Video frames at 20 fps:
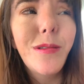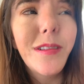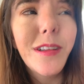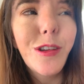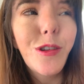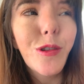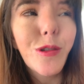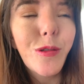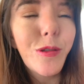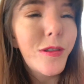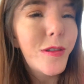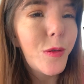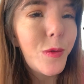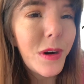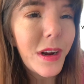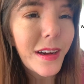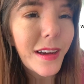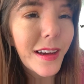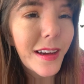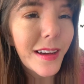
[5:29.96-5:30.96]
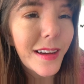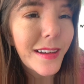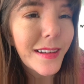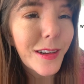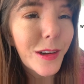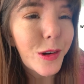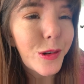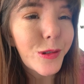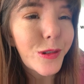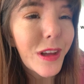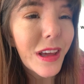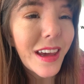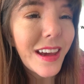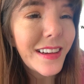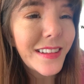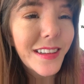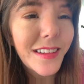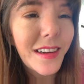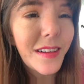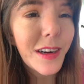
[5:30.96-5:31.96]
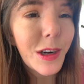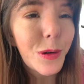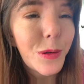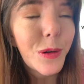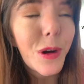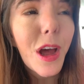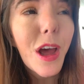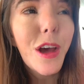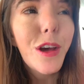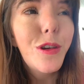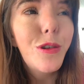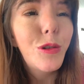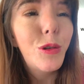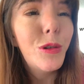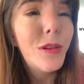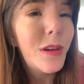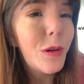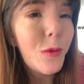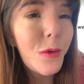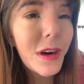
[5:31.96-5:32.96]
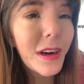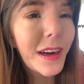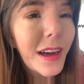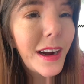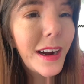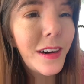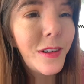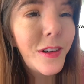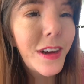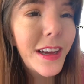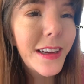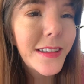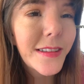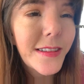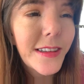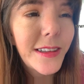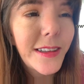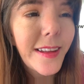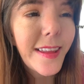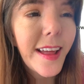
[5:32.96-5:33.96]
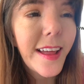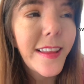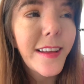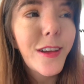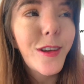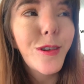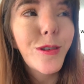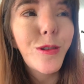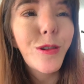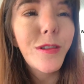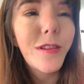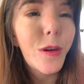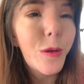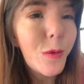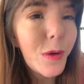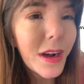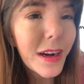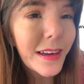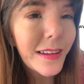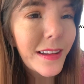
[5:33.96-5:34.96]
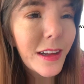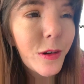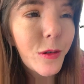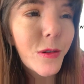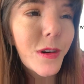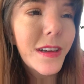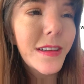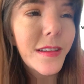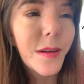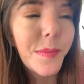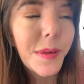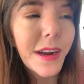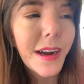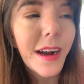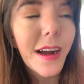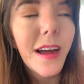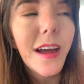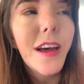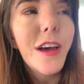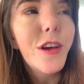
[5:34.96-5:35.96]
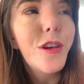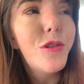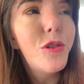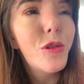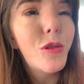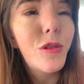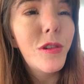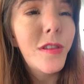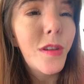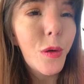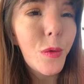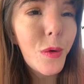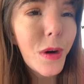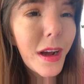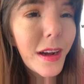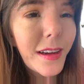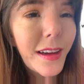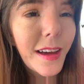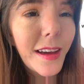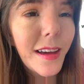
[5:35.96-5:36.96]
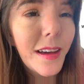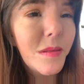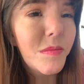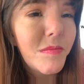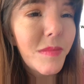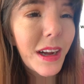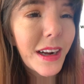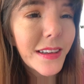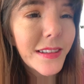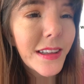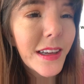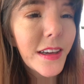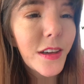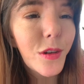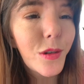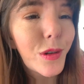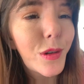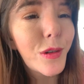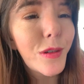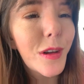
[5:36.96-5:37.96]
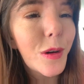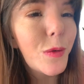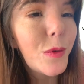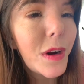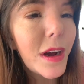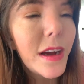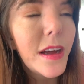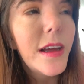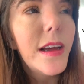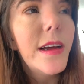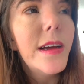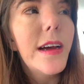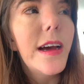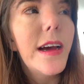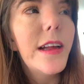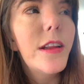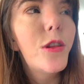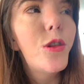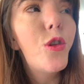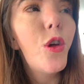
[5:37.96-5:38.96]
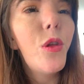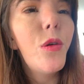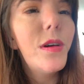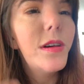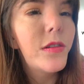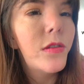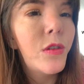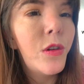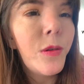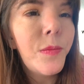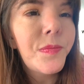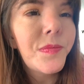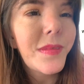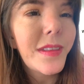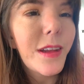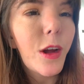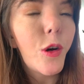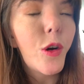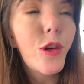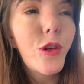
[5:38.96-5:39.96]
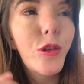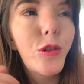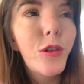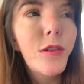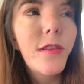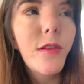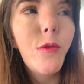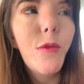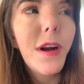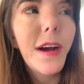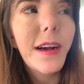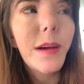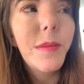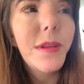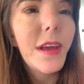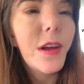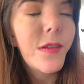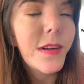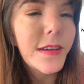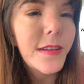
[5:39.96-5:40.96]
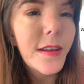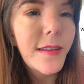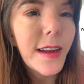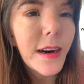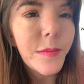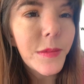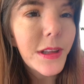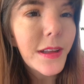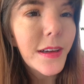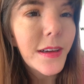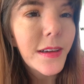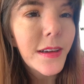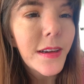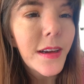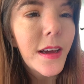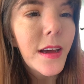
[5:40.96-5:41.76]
yo estoy segura que conseguí ese trabajo, yo estoy segura que gano X cantidad, yo estoy segura que tengo esa pareja, yo estoy segura que me casé, yo estoy segura, todo esto, o yo estoy segura que me dieron ese trámite.